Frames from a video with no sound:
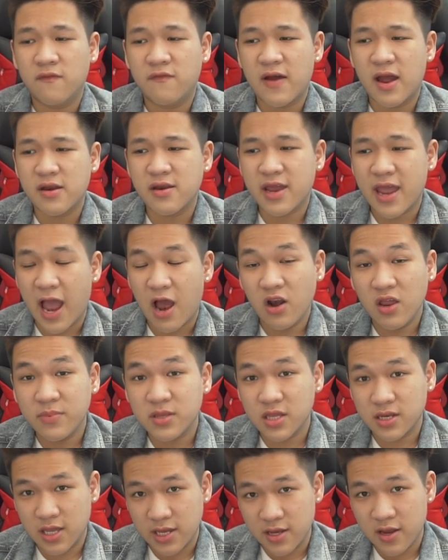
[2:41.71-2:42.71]
và những cái áo
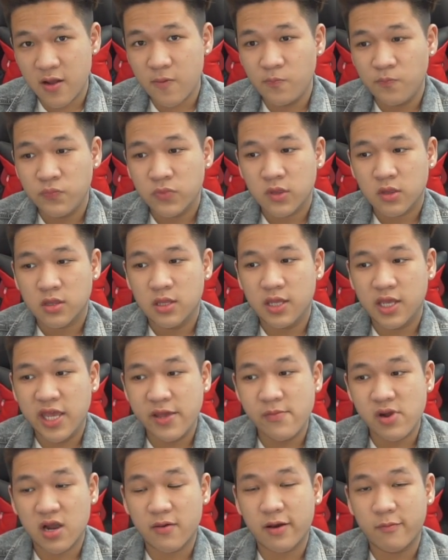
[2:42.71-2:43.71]
limited đấy nhá thì
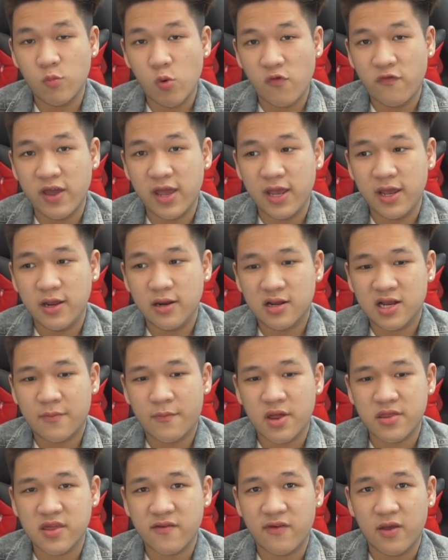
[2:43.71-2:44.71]
khi mà các bạn mua về
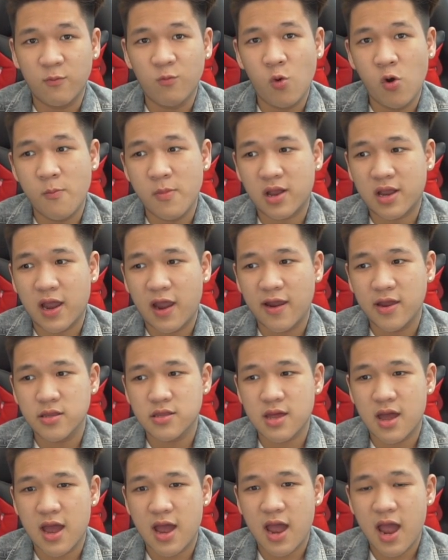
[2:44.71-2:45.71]
các bạn sẽ phải mua một cái
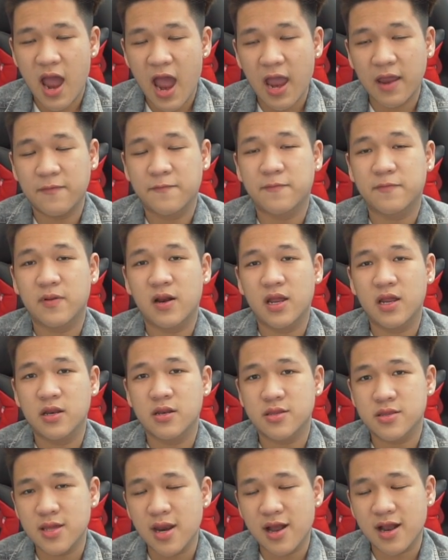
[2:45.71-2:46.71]
giá hai
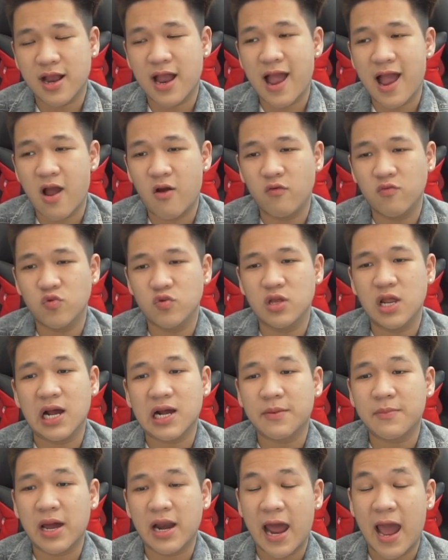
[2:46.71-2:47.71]
lên rất là cao ví dụ như
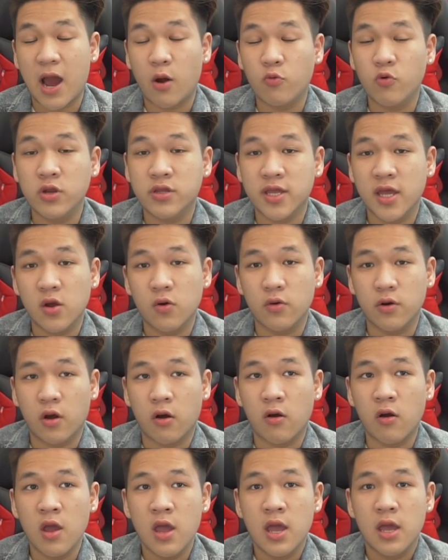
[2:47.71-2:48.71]
là các bạn áo retail của
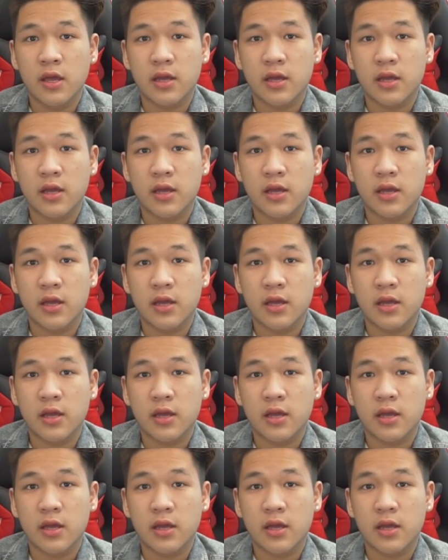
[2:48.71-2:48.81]
nó